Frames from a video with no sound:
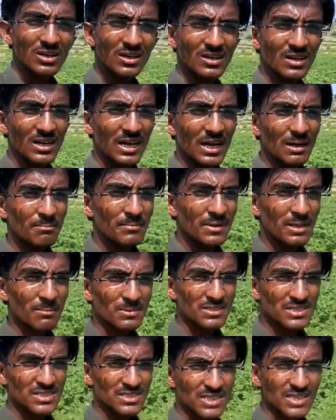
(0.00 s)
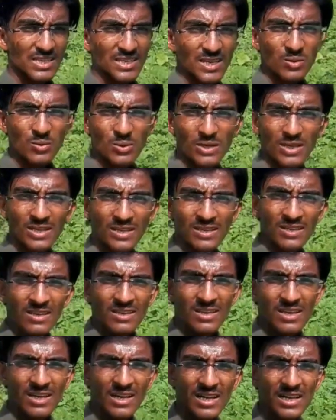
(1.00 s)
आप मेरे पीछे देख रहे होंगे
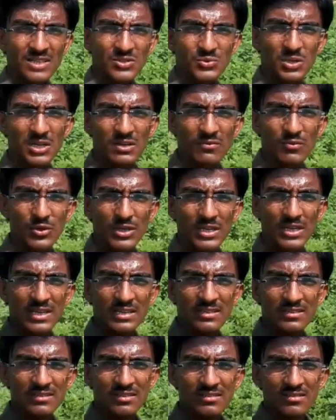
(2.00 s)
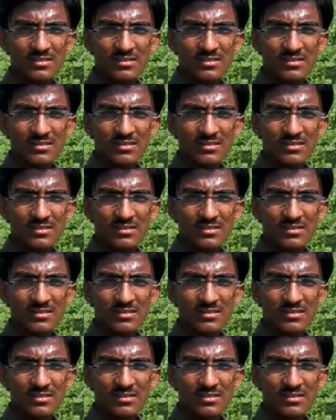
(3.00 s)
जो है वो ये